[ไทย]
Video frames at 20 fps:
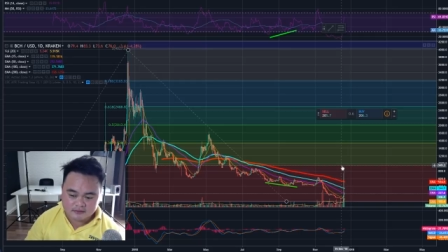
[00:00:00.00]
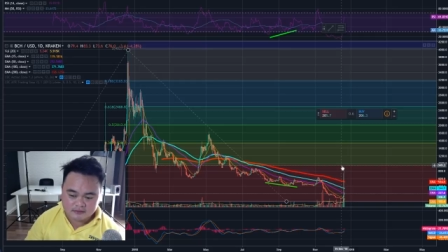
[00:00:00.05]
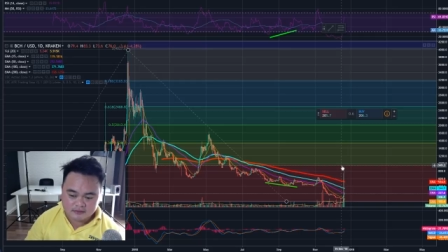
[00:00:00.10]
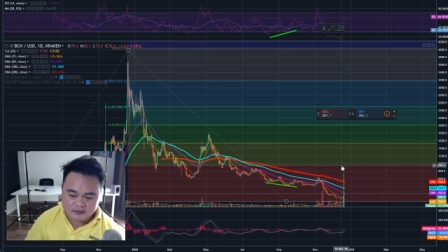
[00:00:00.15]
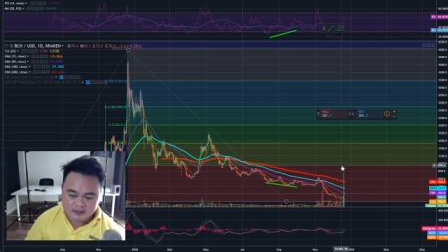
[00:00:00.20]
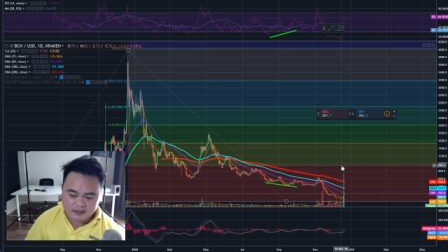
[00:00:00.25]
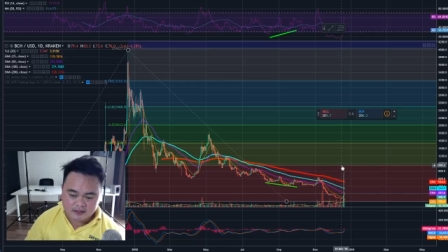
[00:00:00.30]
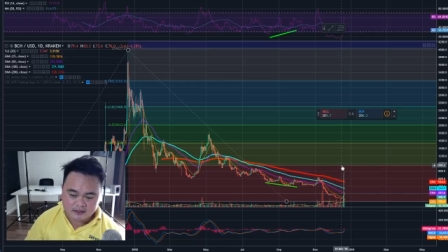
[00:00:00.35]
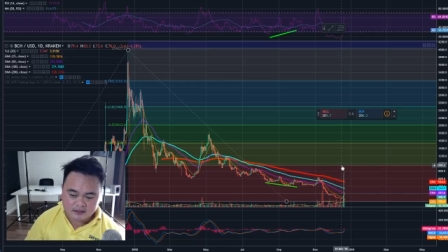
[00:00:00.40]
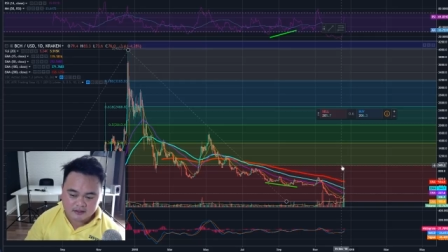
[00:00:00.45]

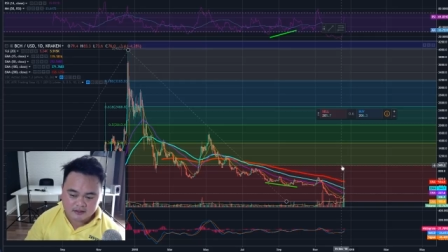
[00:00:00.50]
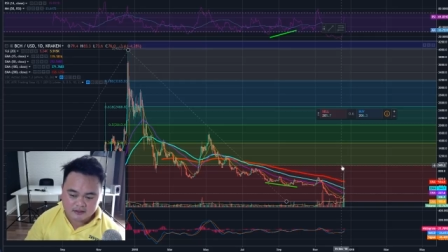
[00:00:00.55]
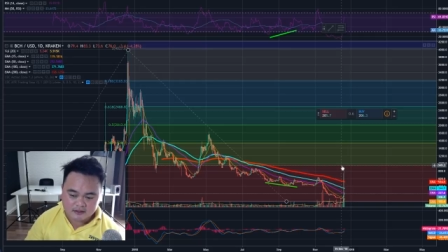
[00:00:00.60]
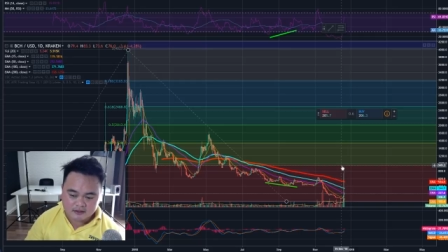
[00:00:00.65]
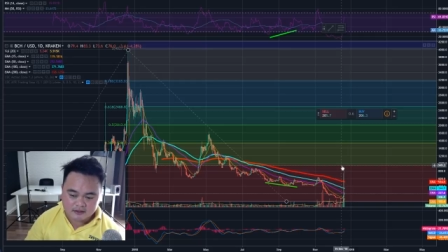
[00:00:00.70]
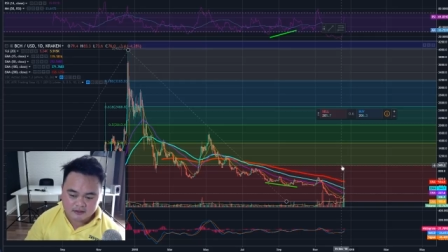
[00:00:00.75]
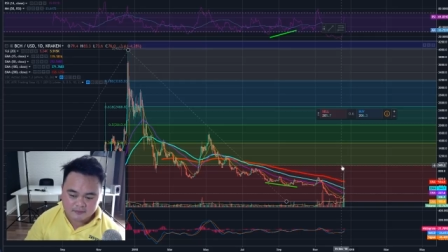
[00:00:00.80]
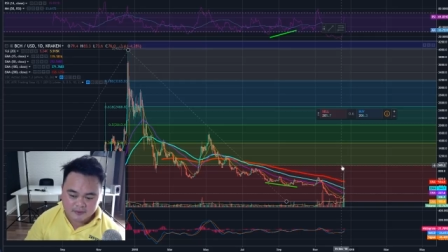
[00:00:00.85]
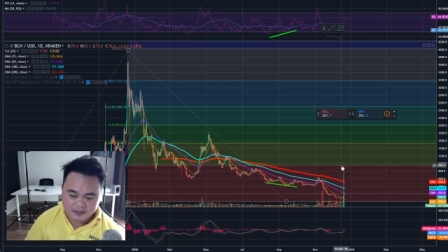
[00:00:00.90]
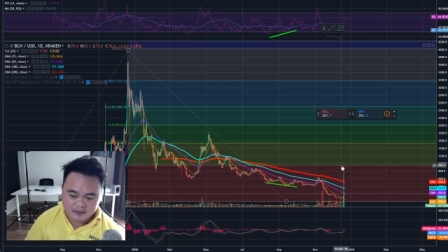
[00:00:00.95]
เนี่ย
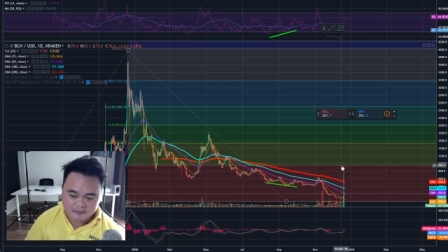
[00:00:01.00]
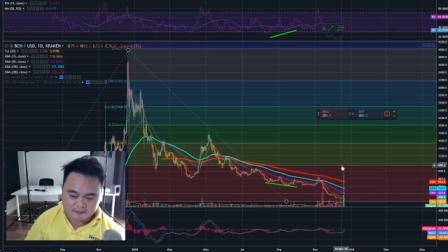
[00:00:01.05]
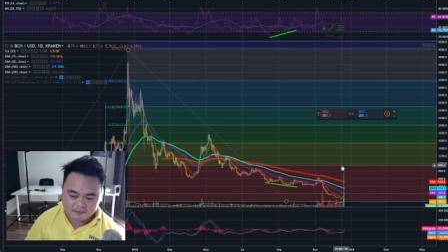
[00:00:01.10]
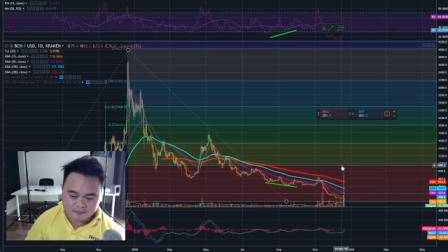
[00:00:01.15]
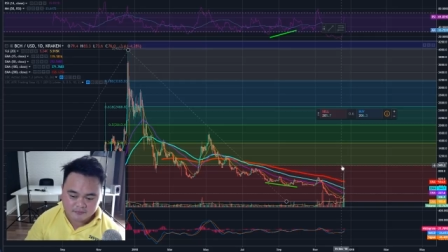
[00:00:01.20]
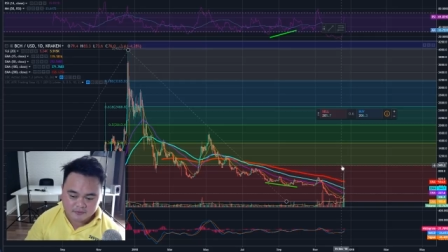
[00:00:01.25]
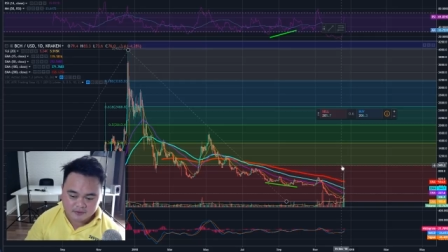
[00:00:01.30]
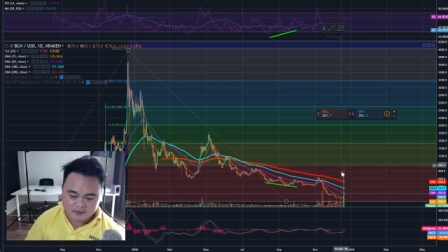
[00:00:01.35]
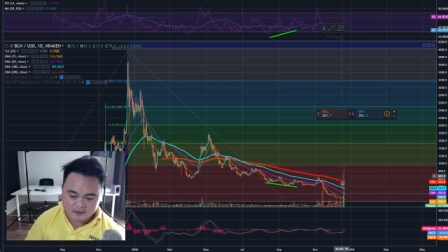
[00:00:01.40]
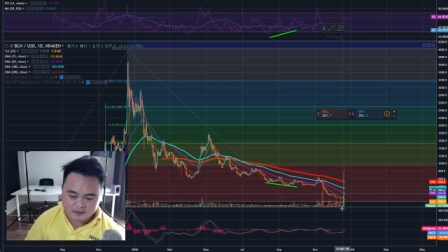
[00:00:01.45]
เห็นไหมครับ
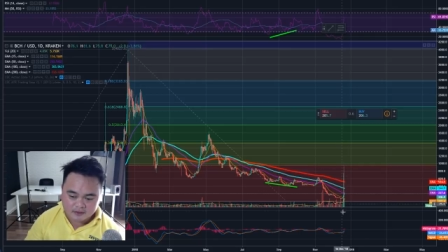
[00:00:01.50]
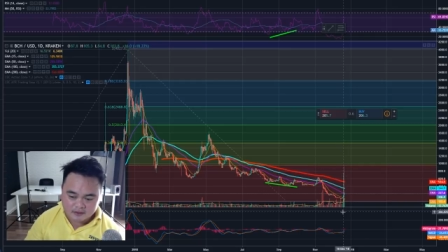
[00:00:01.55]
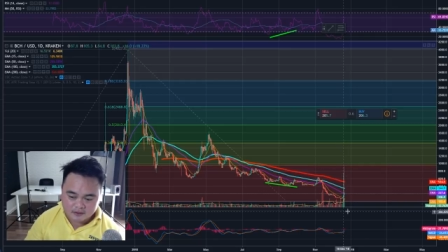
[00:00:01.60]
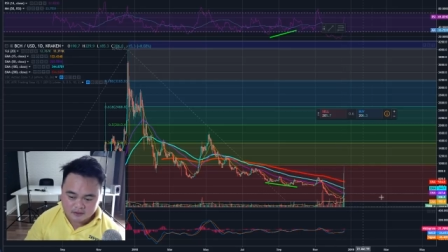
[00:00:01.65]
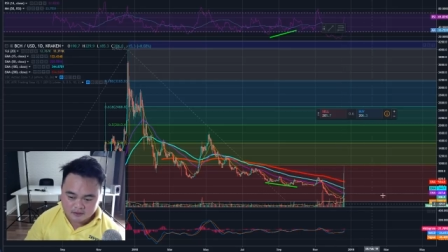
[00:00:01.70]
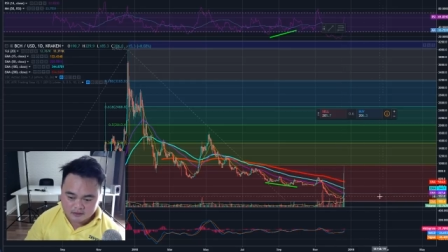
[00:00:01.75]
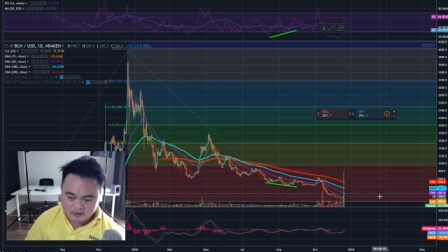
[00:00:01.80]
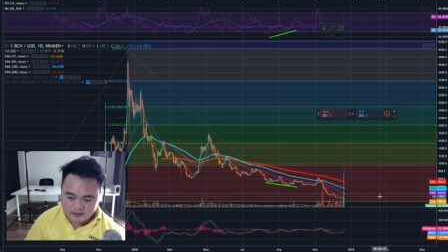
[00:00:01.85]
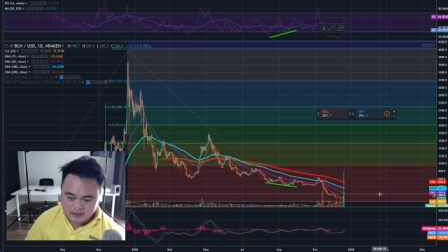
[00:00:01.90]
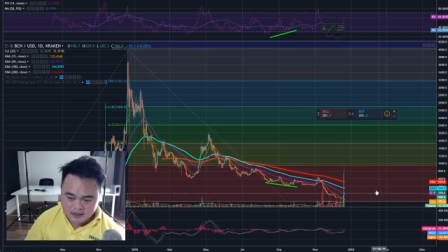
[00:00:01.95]

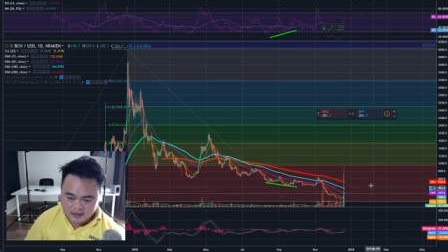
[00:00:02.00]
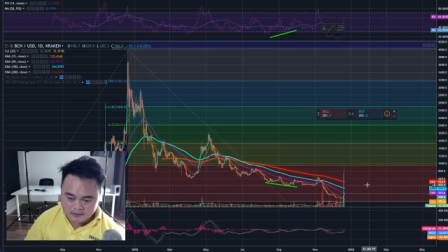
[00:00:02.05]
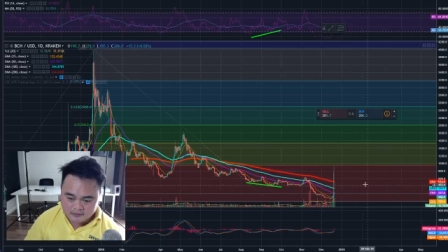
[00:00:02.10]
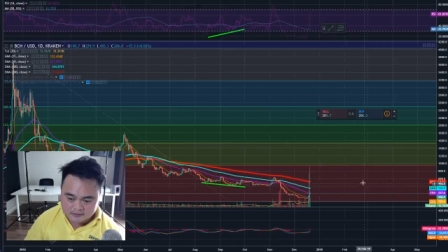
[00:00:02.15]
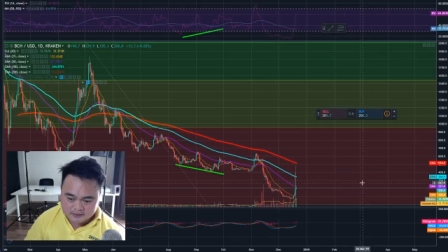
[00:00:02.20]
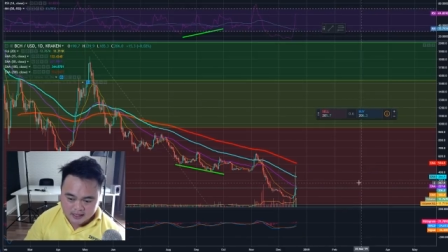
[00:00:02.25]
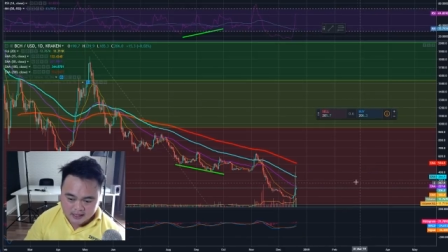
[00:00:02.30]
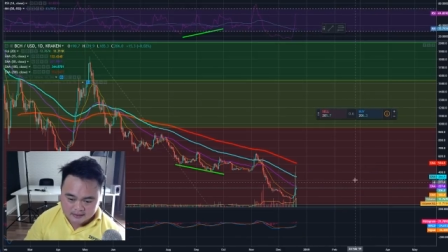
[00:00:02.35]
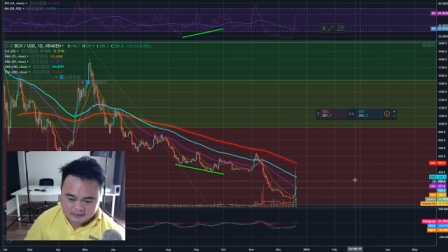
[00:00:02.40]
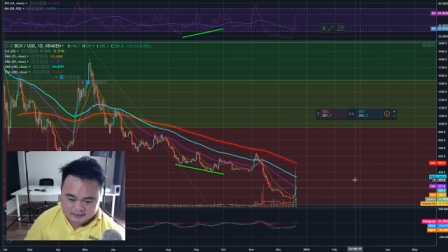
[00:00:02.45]
แนว
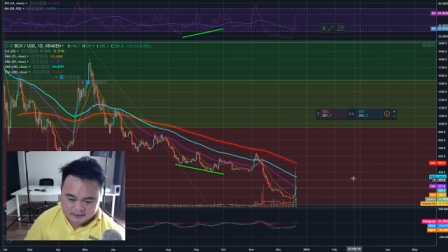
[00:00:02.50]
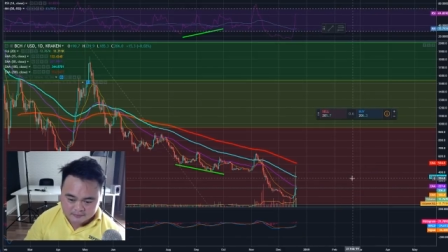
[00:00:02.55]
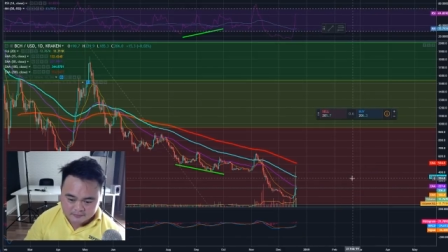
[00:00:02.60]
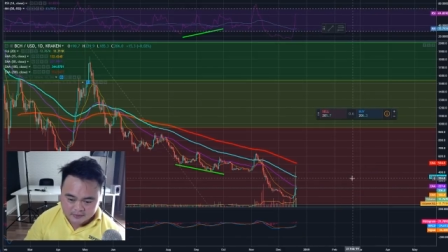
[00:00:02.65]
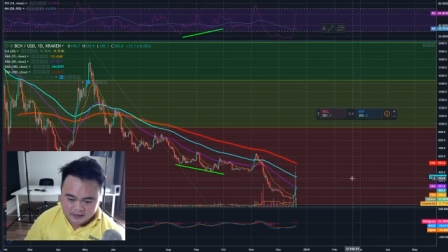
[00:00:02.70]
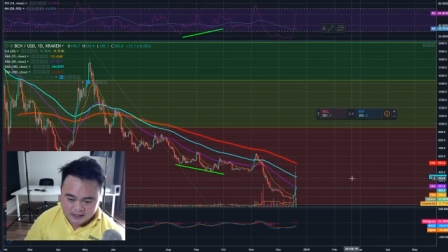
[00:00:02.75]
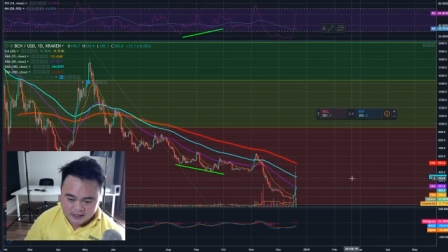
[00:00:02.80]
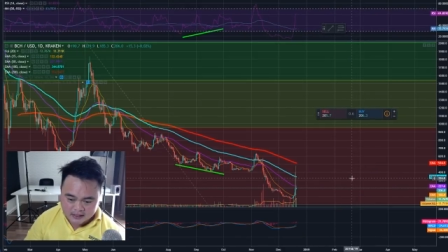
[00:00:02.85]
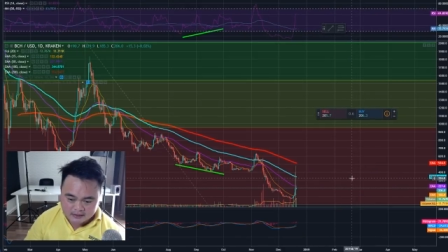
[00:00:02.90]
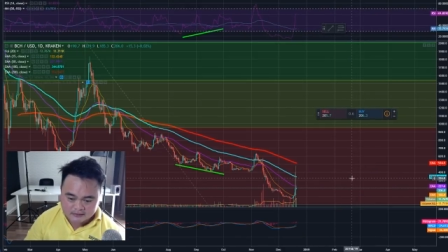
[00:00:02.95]
ต้าน
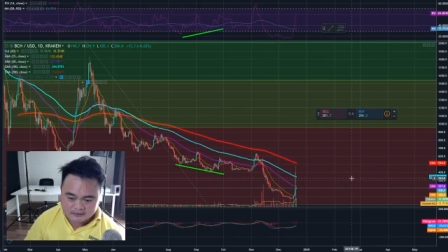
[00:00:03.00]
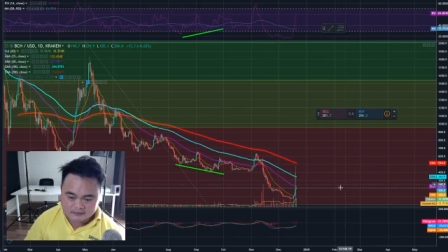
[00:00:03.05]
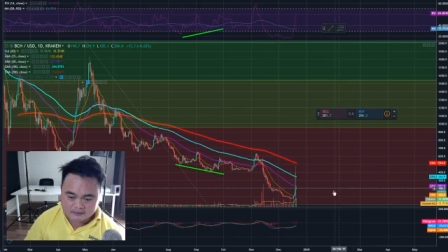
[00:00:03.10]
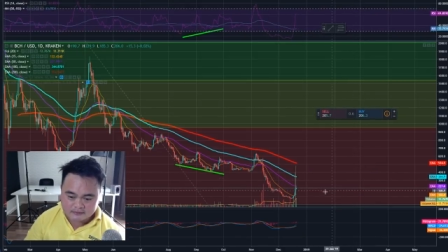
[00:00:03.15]
สำคัญ